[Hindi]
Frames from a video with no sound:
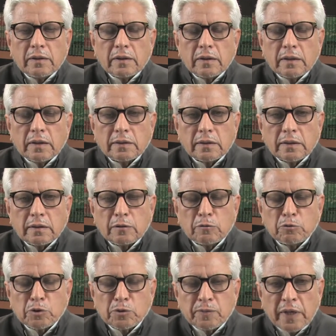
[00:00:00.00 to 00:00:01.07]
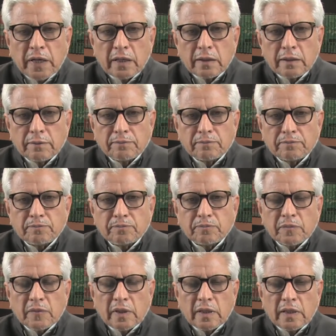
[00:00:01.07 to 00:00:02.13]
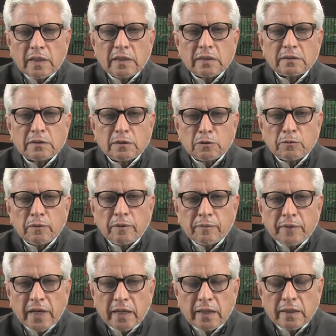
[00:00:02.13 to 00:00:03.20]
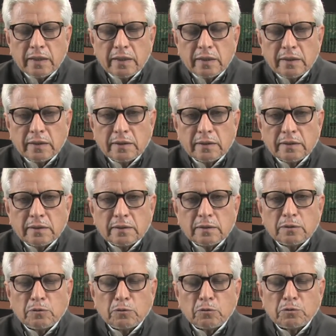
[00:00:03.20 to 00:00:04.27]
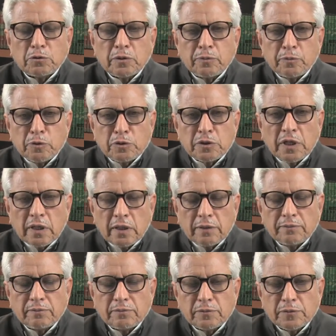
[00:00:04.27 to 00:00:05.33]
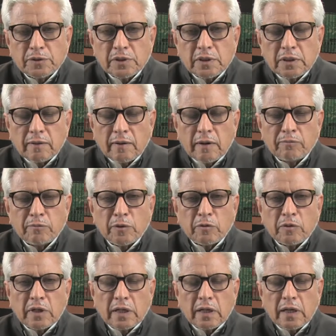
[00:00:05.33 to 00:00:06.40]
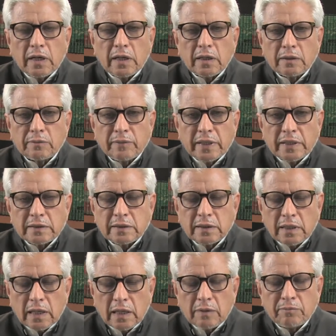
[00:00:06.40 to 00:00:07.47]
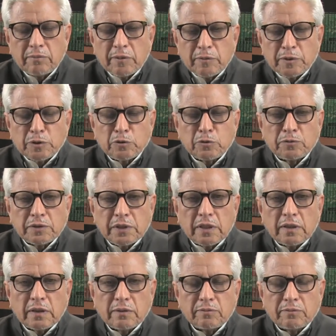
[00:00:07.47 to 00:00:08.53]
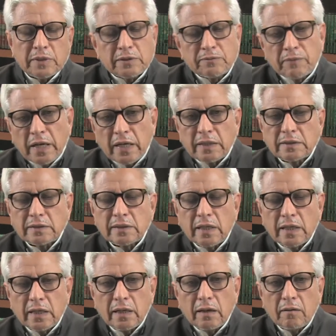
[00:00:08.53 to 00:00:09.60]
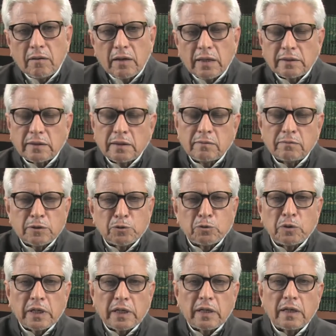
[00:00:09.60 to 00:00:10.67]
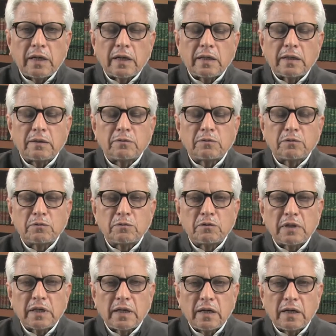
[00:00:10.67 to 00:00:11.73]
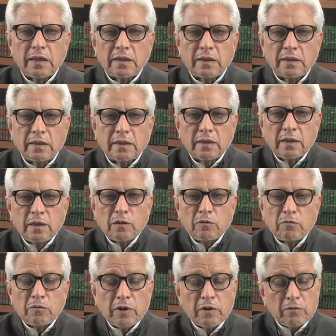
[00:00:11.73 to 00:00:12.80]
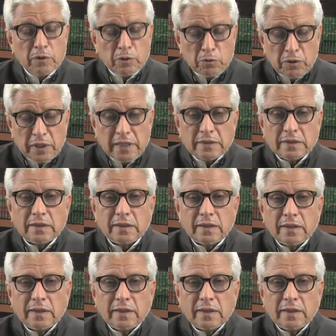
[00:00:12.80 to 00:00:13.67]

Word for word: कि हज़रत उस्मान देर से जुमे में आए हैं तो उनसे पूछा उसके जवाब में उन्होंने कहा कि मैं किसी काम में मसरूफ़ था बस बाहर से आया और आते ही वज़ू करके आ गया हूँ तो उन्होंने कहा कि वल वज़ू ऐज़न